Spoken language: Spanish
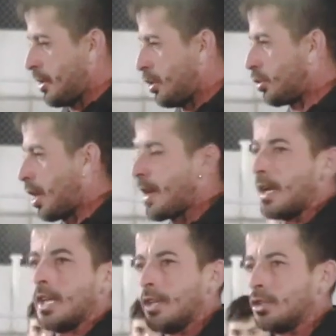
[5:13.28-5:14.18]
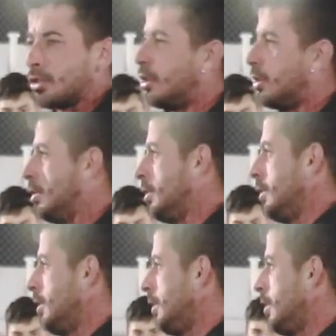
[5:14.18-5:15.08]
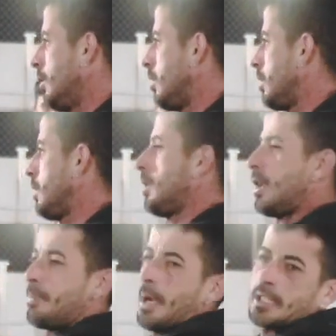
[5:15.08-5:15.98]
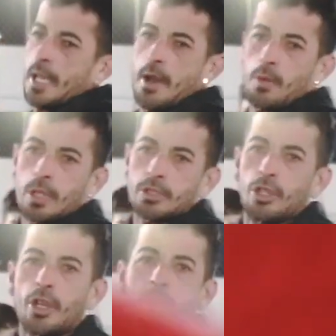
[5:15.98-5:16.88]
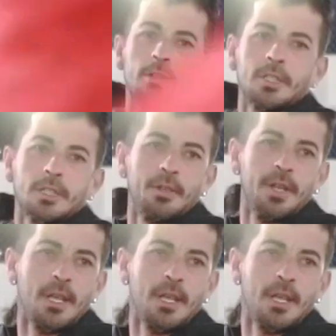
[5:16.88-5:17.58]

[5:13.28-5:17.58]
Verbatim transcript: minutos le han leído todo. Y pasaban cuatro horas y no me había contestado